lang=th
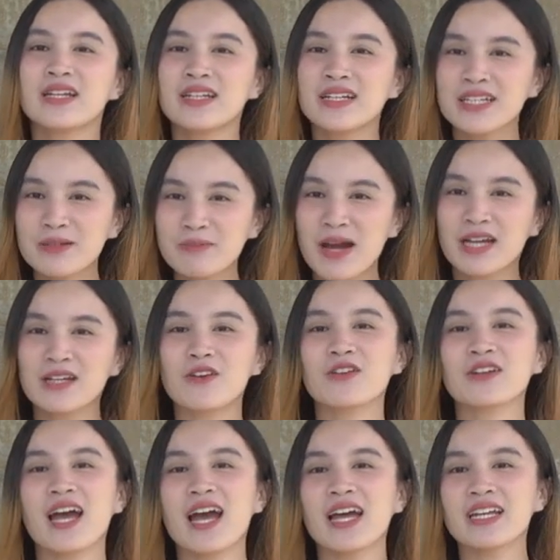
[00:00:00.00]
หนึ่งบาทขอ
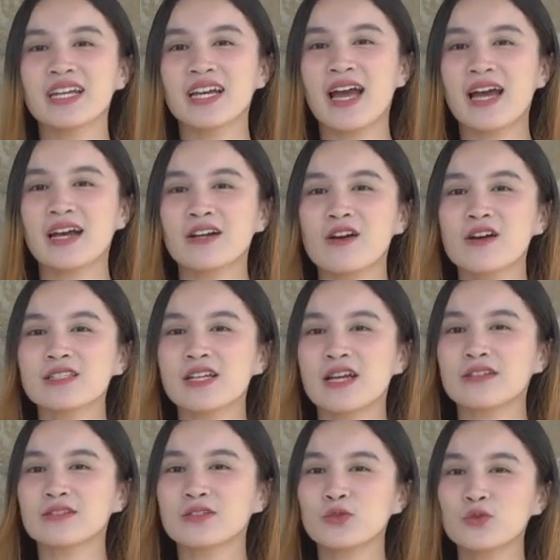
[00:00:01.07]
งท่านนะคะ ก็จะ
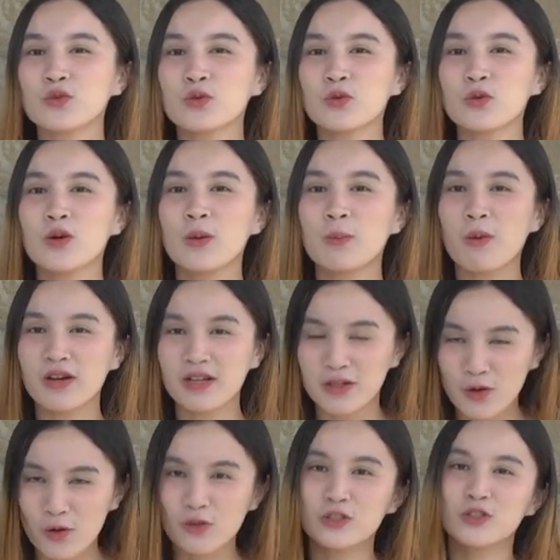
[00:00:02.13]
สู่มร
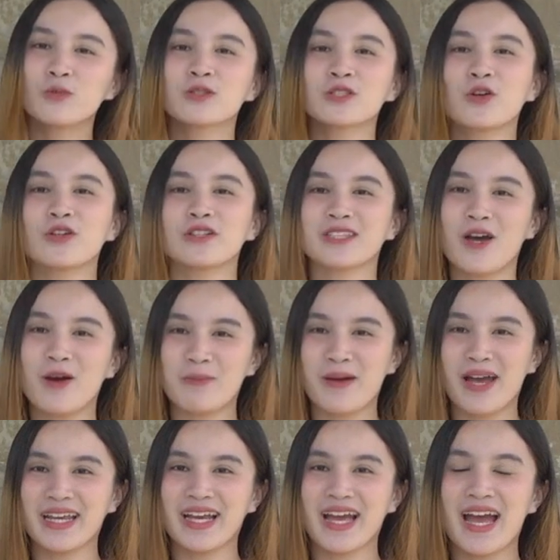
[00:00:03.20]
ดกชุมชนต่อ
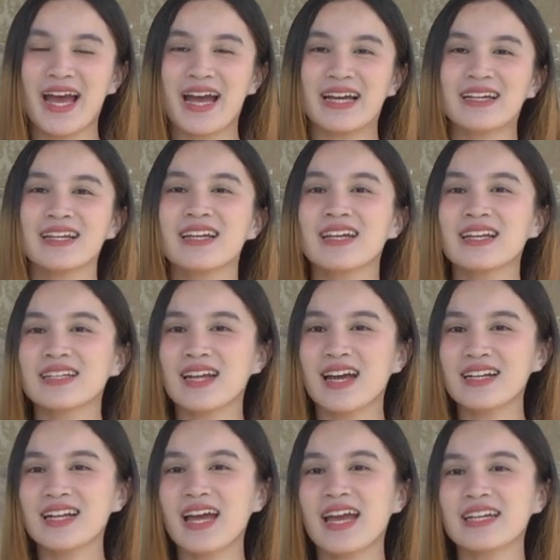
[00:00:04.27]
ไปค่ะ
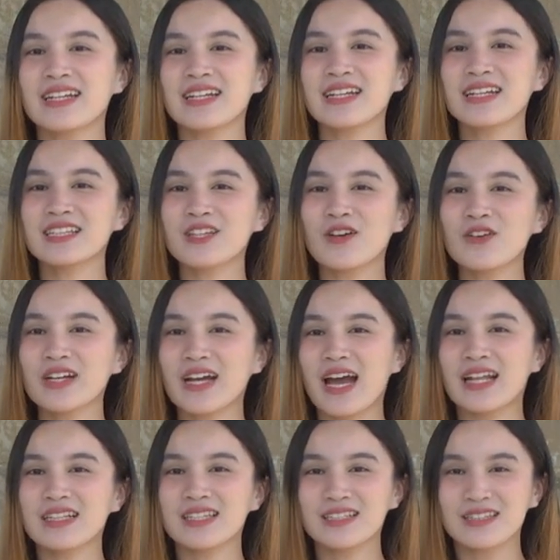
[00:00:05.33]
ท่านใดที่ต้อง
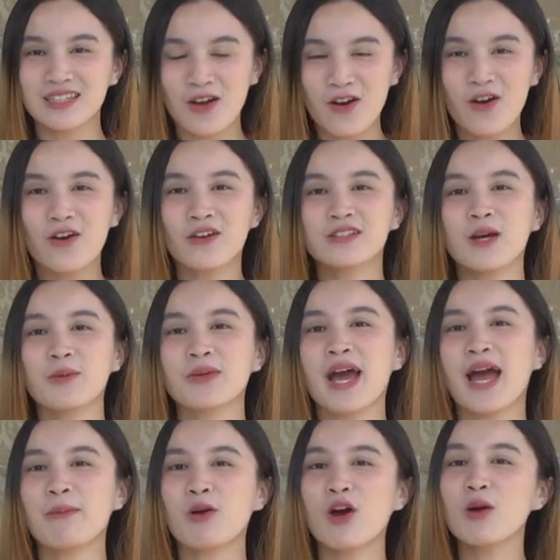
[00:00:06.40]
การติดต่อสอบ
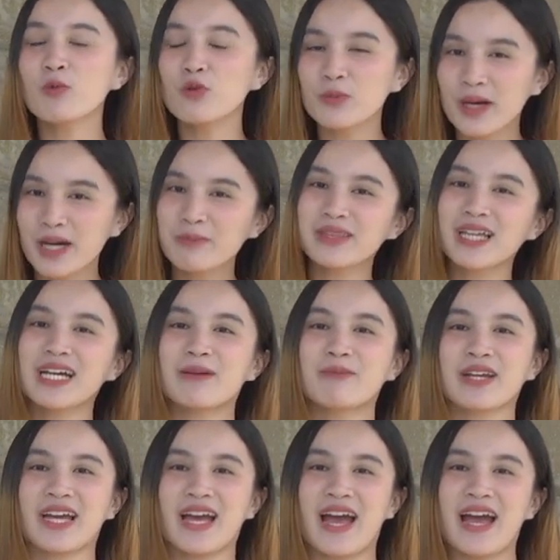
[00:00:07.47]
ถามข้อมูลเพิ่มเติม
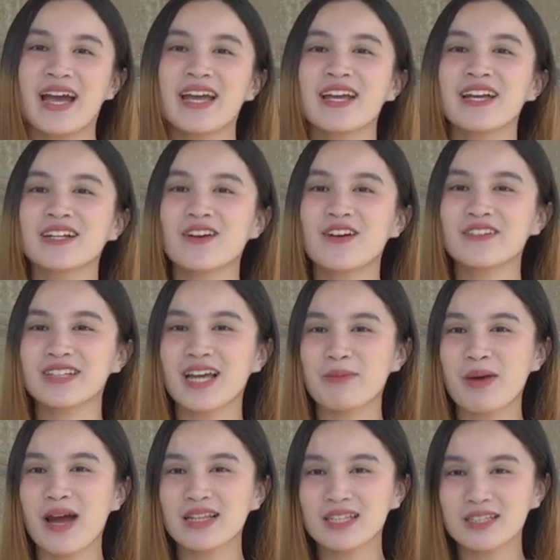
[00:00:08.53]
นะคะ ก็สา
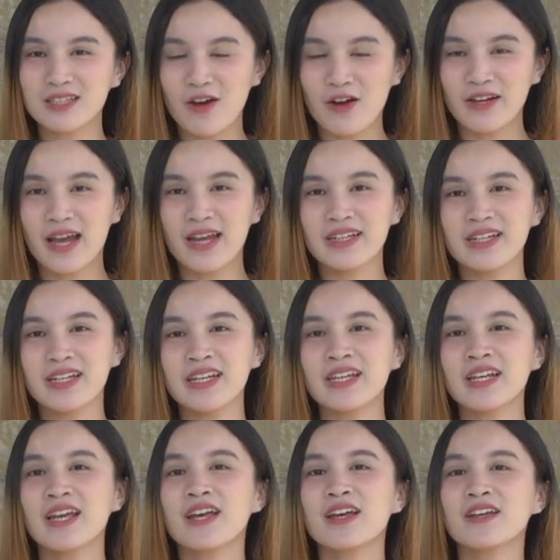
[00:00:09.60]
มารถติดต่อได้ที่
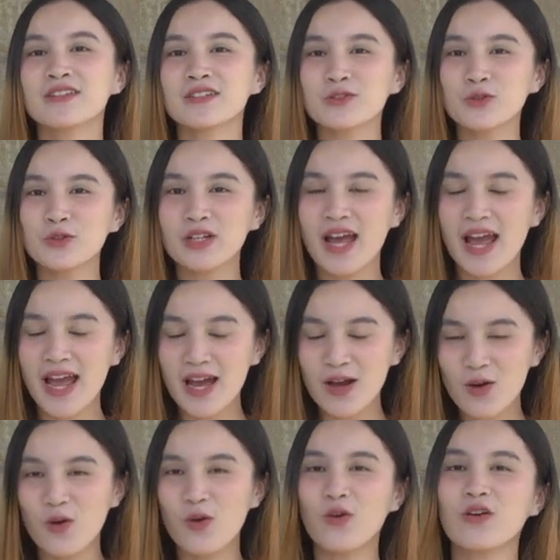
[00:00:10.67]

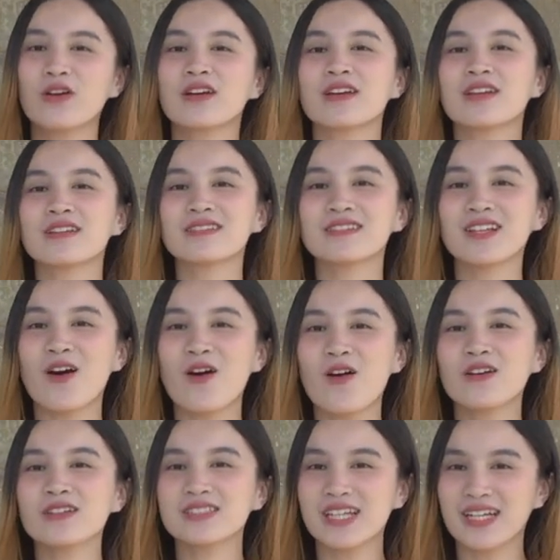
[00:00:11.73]
056
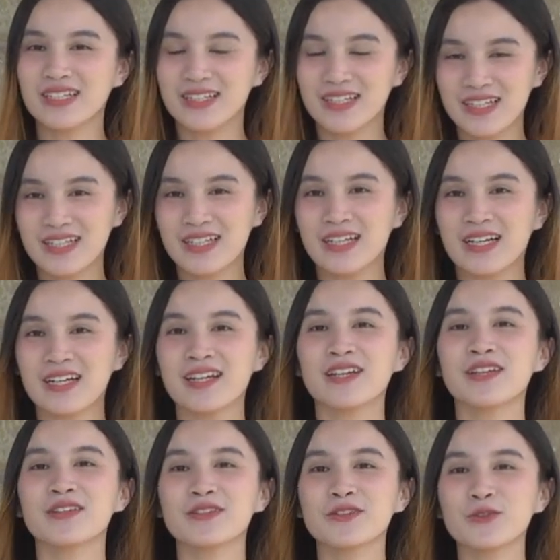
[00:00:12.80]

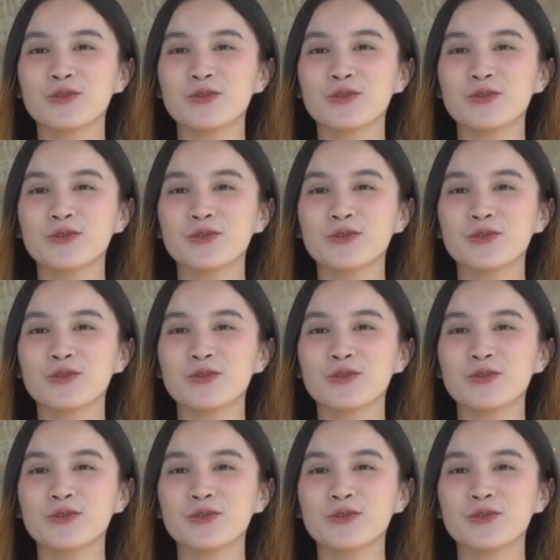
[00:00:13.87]
271